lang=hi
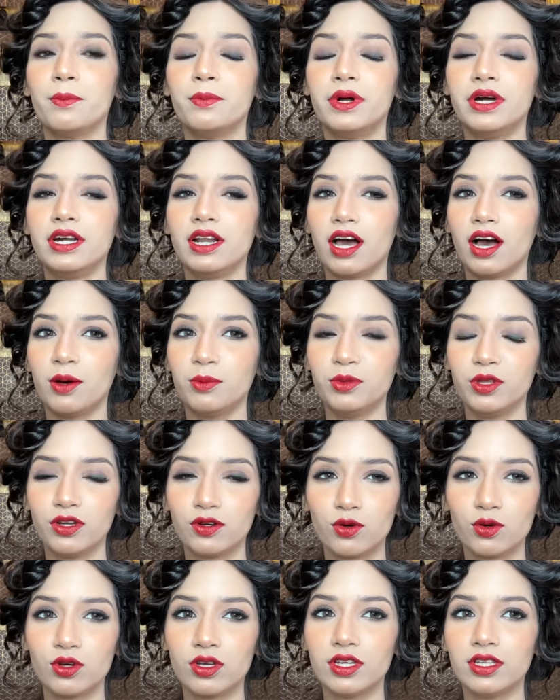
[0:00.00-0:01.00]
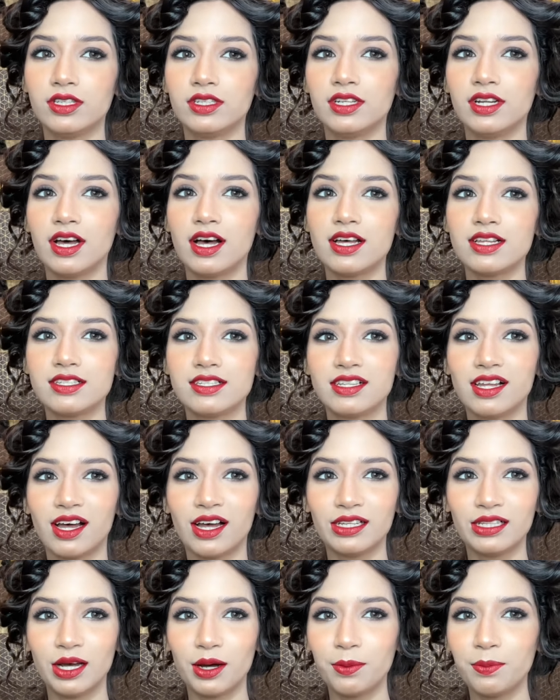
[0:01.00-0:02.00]
बट आप देखो कितना
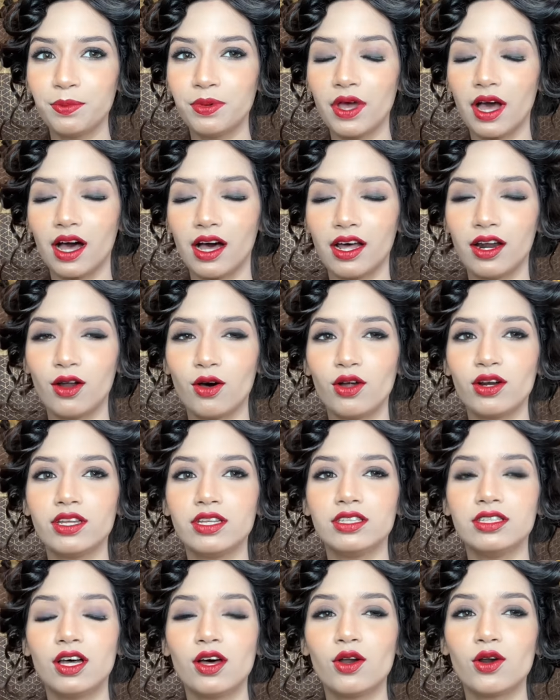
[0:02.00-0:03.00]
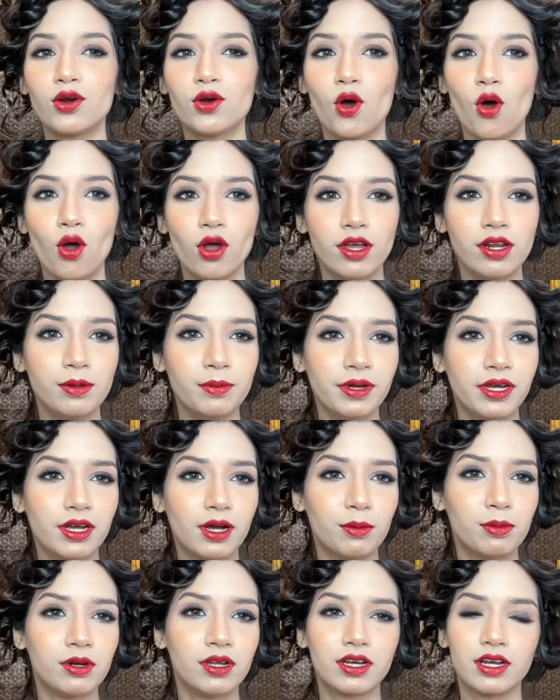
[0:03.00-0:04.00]
ज़्यादा प्यारा और कितना रॉयल
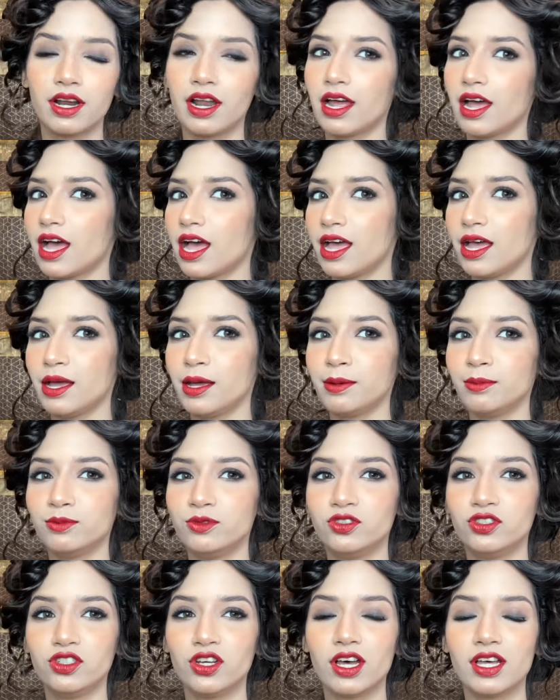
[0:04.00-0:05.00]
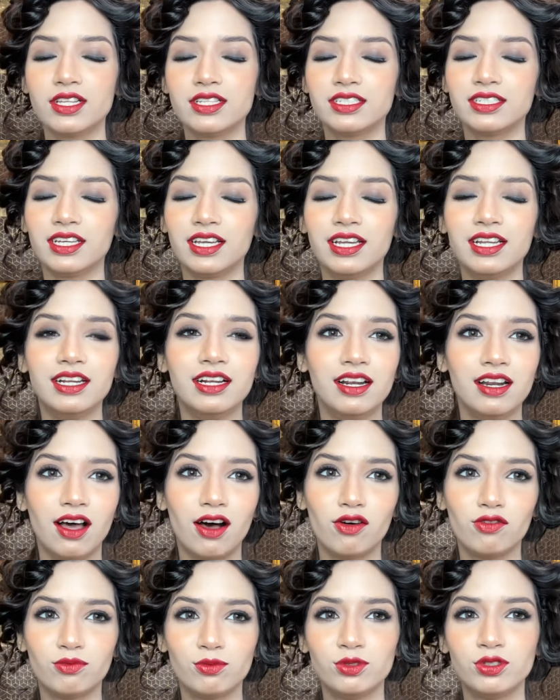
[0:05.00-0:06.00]
मेकअप लग रहा है आई एम जस्ट इन
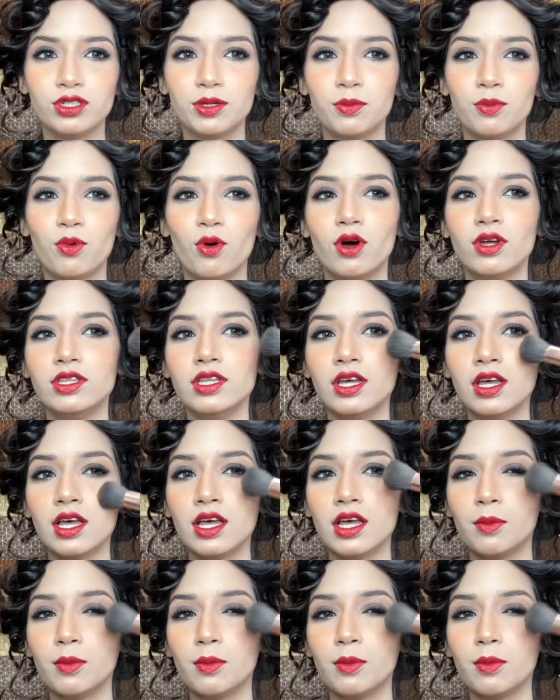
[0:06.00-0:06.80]
लव मुझे बहुत